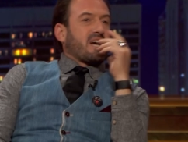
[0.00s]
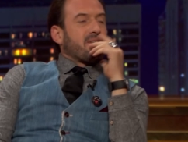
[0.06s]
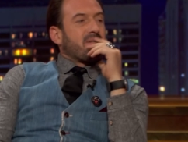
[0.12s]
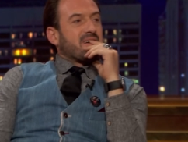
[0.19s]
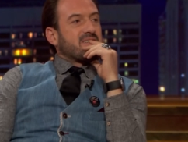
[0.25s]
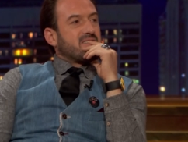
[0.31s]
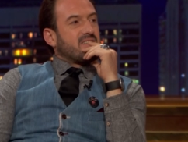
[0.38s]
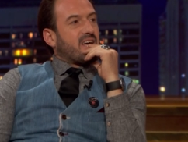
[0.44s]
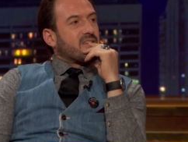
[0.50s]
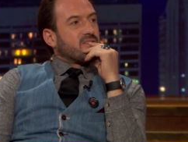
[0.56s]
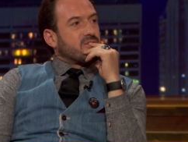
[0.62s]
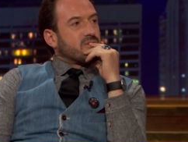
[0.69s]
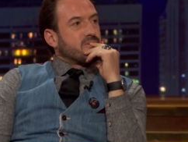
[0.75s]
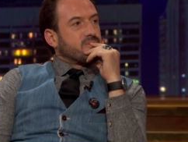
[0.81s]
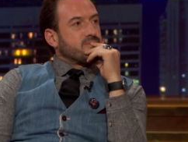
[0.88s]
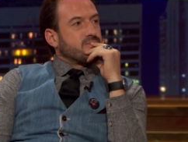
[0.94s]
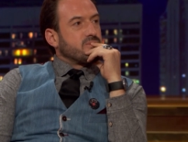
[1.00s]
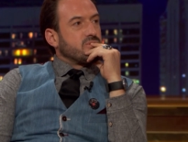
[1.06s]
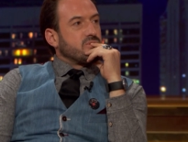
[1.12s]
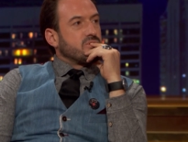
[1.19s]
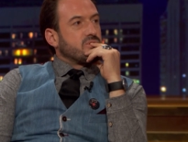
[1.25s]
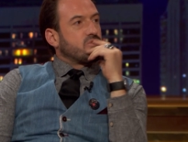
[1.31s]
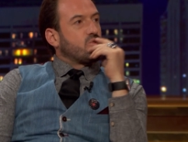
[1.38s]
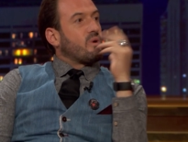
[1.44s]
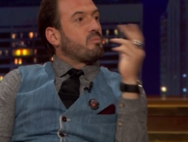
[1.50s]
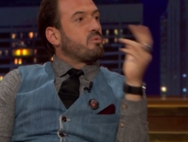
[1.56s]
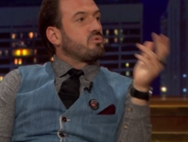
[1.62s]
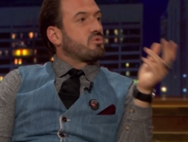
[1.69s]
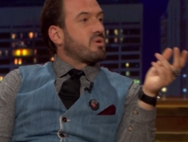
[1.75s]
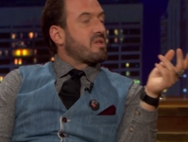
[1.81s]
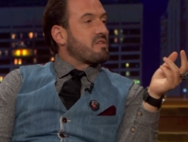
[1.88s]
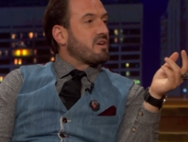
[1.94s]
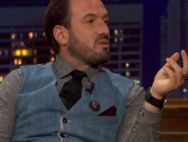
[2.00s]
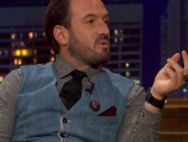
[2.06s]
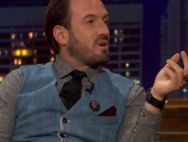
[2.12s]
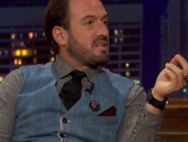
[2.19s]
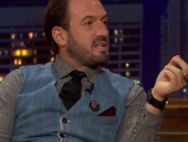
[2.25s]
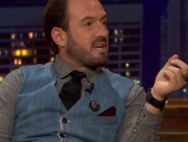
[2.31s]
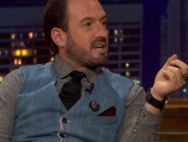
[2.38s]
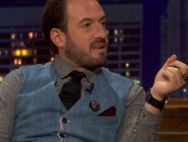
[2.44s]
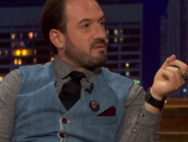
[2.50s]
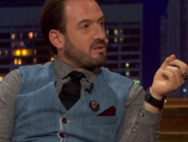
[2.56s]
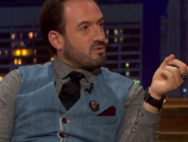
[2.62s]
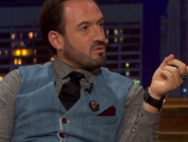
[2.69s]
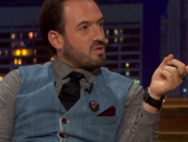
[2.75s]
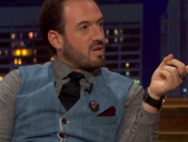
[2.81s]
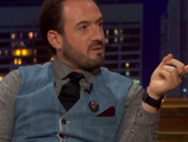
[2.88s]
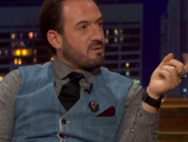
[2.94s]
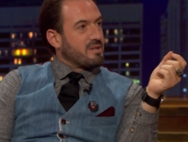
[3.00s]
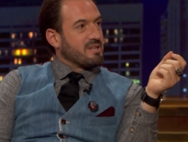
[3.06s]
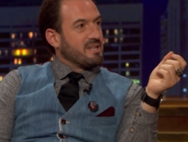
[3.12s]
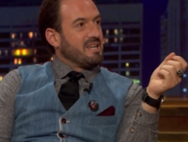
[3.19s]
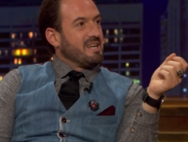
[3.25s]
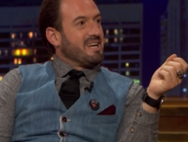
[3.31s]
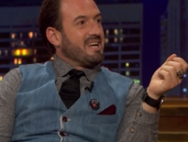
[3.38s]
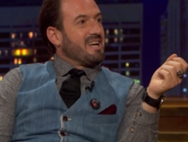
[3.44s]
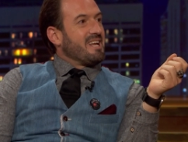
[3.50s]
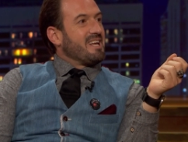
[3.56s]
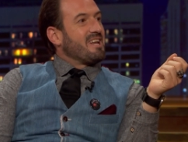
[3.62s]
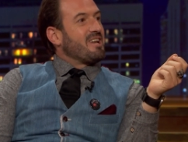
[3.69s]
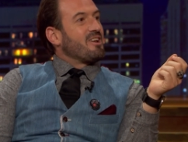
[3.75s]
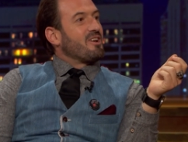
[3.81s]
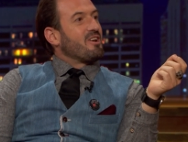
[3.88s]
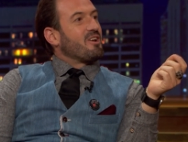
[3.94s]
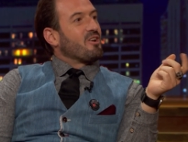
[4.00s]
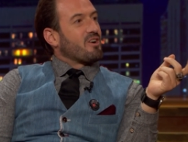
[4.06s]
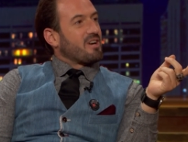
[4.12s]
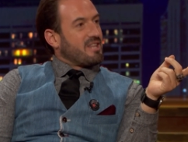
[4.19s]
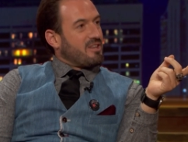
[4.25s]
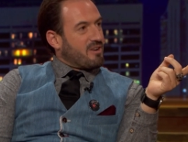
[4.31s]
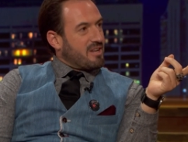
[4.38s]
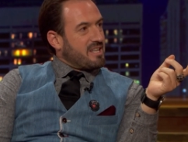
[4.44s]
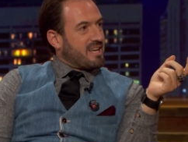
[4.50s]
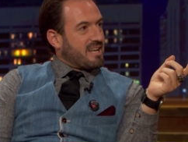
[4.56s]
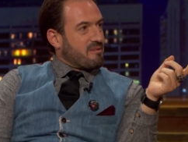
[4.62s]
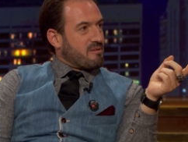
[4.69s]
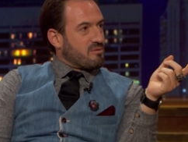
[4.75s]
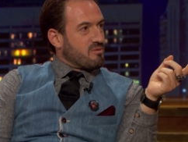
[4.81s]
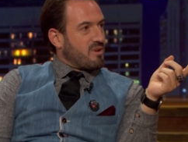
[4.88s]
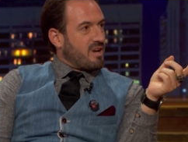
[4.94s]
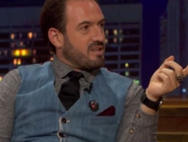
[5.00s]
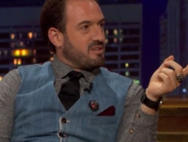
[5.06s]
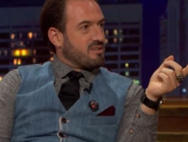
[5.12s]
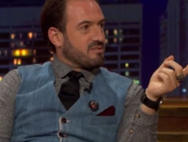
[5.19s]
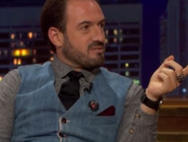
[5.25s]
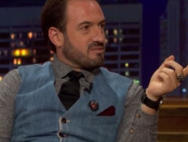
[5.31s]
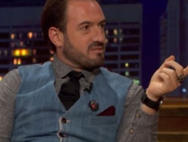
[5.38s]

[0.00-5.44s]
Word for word: te acaba hastiando. Ya. estuvo a punto de hacer como Lenny Kravitz, ¿tú sabes? Sí, sí, sí. Lo que dijo Lenny Kravitz hace unos años.